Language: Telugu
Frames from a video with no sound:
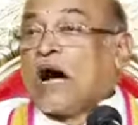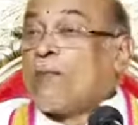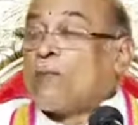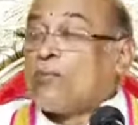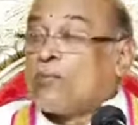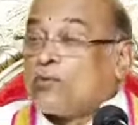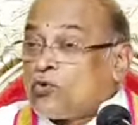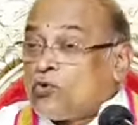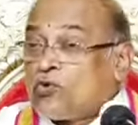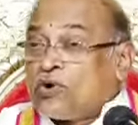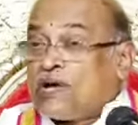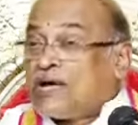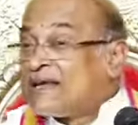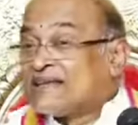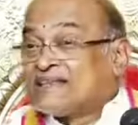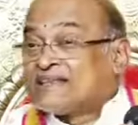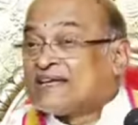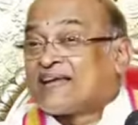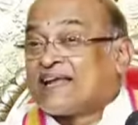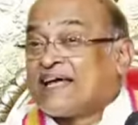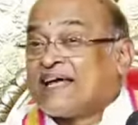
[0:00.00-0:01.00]
అప్పుడు కూడా
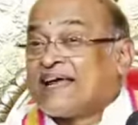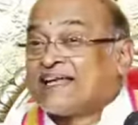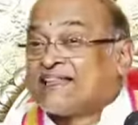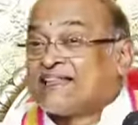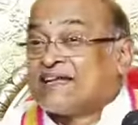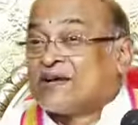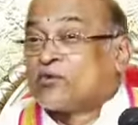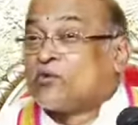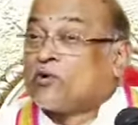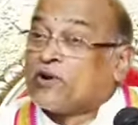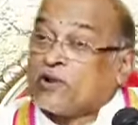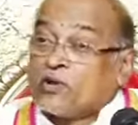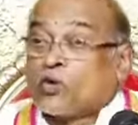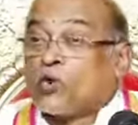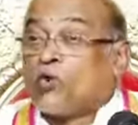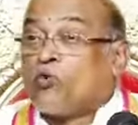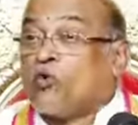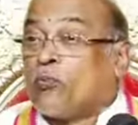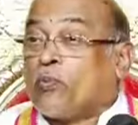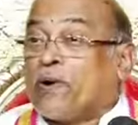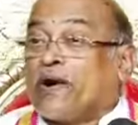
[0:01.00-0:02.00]
నిద్ర రాలేదనుకోండి
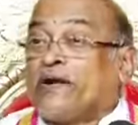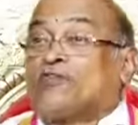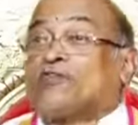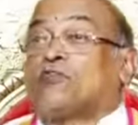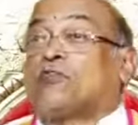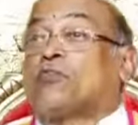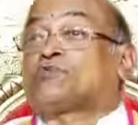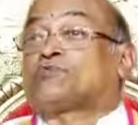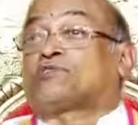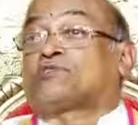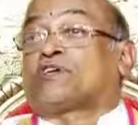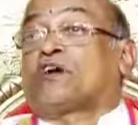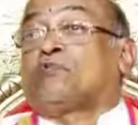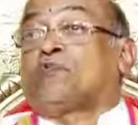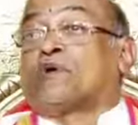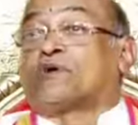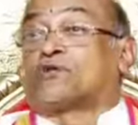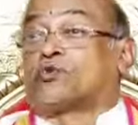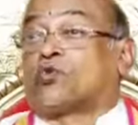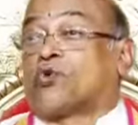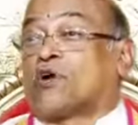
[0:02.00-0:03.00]
ఇంకో ఉపాయం పుస్తకం
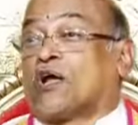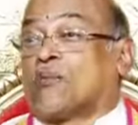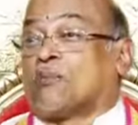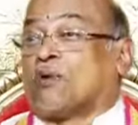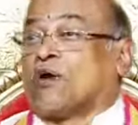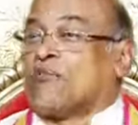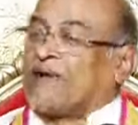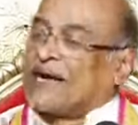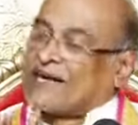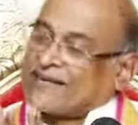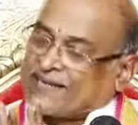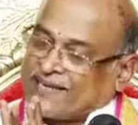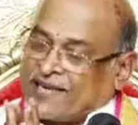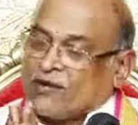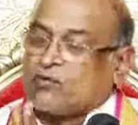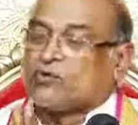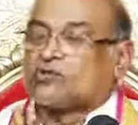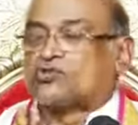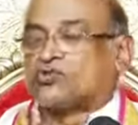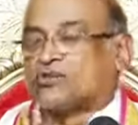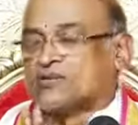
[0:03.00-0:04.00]
పట్టుకోండి అమ్మా
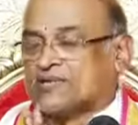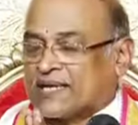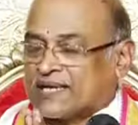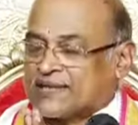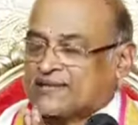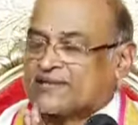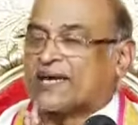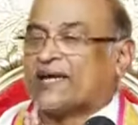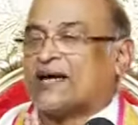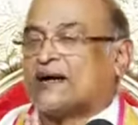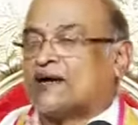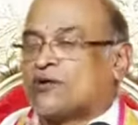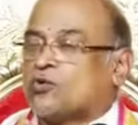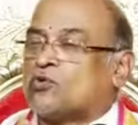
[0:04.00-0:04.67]
వెంటనే వస్తుంది నిద్ర